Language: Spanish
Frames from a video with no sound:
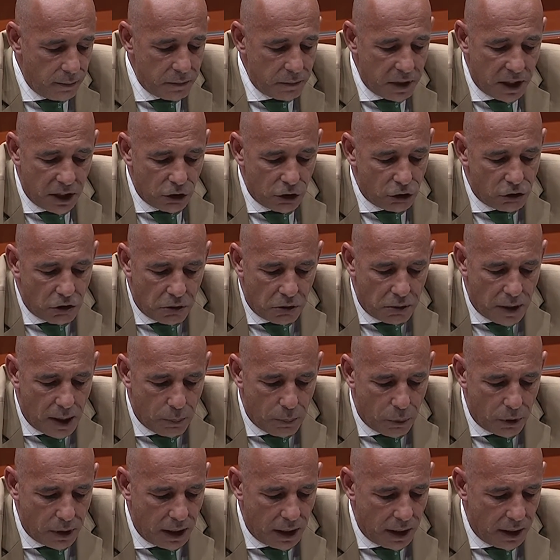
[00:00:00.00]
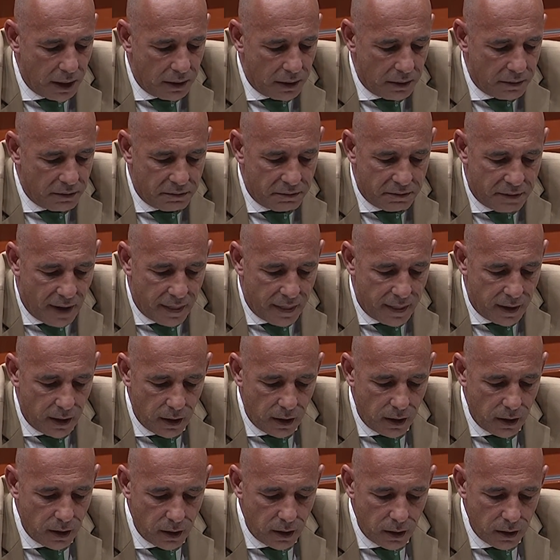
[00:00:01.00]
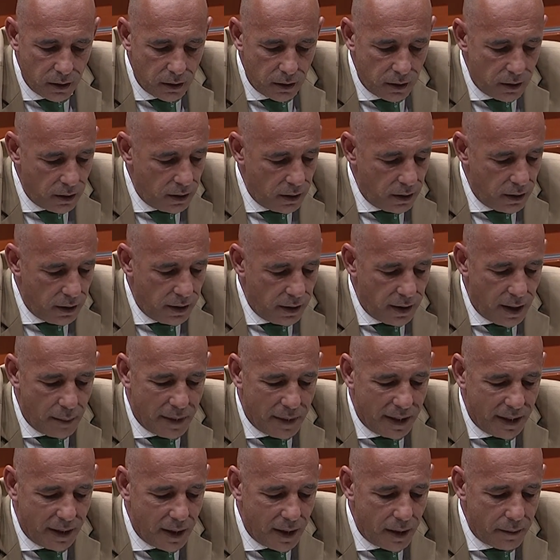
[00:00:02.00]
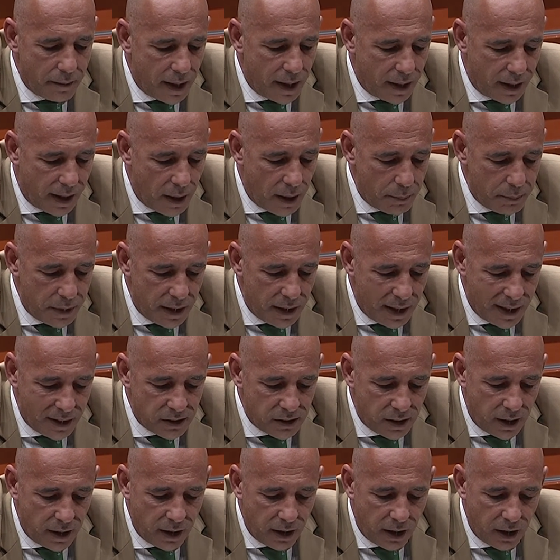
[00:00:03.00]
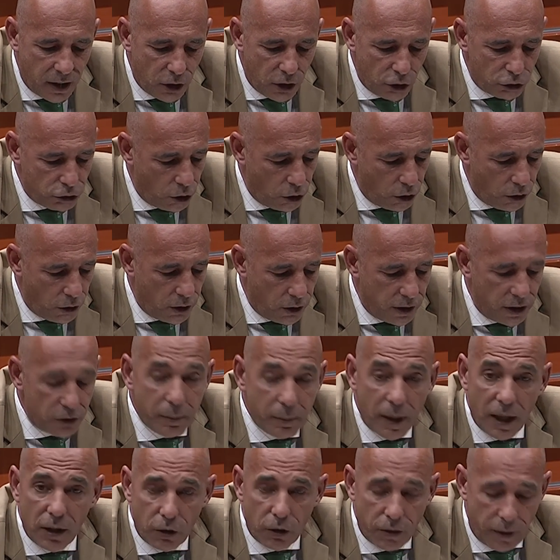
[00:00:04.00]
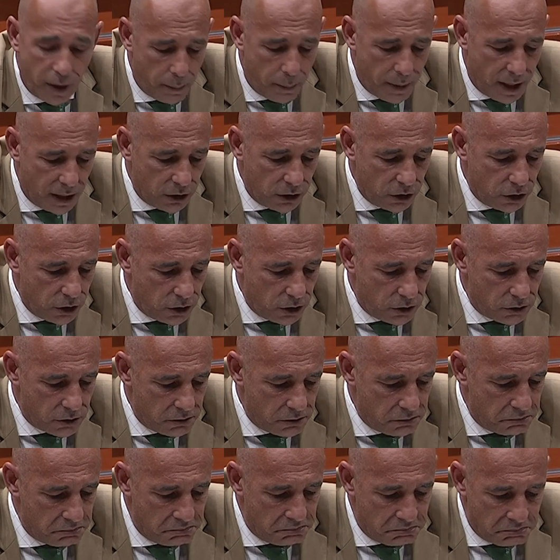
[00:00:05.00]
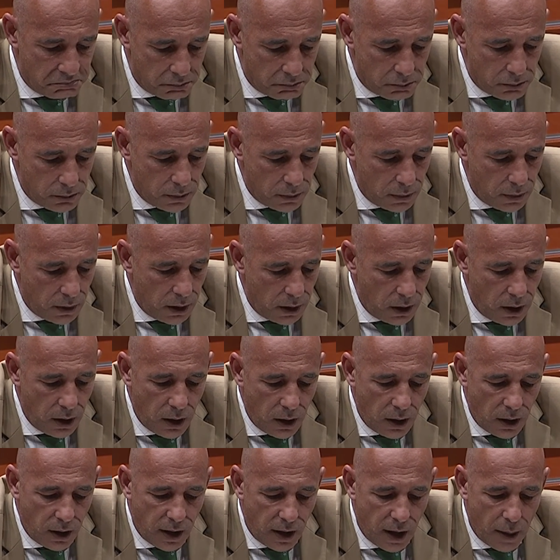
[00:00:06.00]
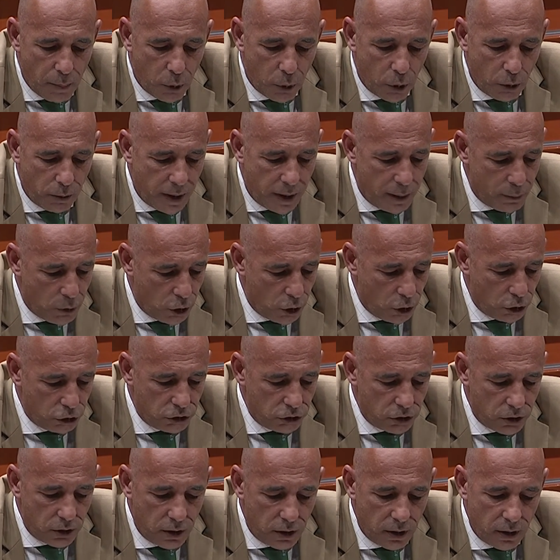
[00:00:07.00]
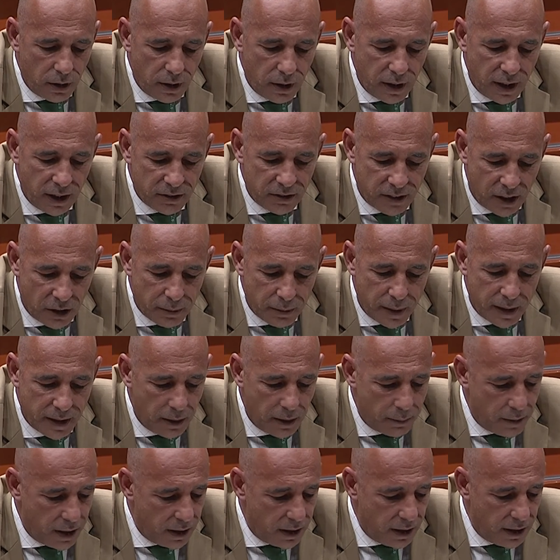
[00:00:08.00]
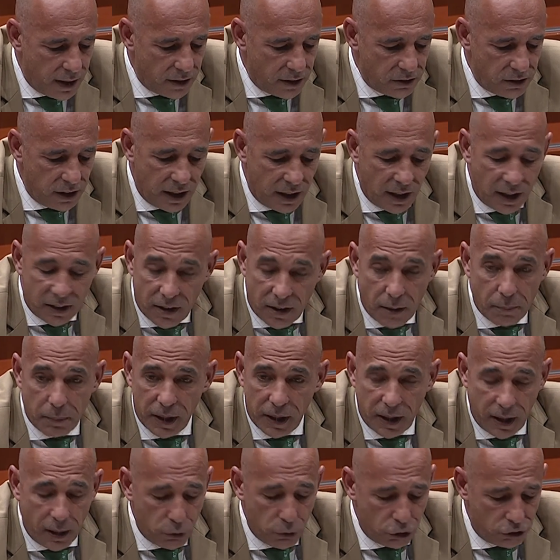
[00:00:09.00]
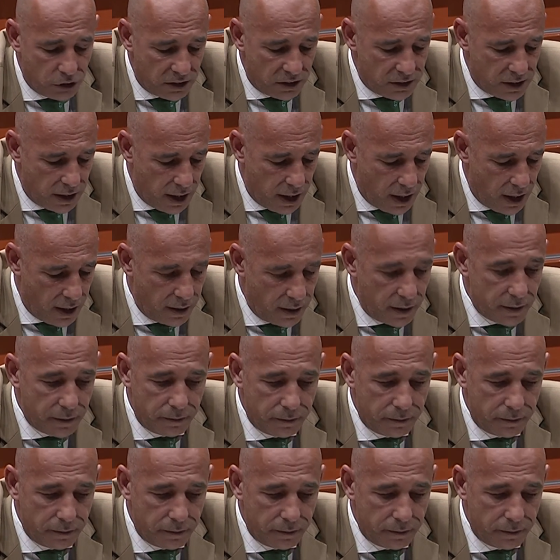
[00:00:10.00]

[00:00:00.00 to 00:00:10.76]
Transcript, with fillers: Miren, yo se lo voy a poner fácil. La manera más rápida es que dejen los cordones para los zapatos, que aprobemos estas 20 medidas y que las apliquemos desde ya.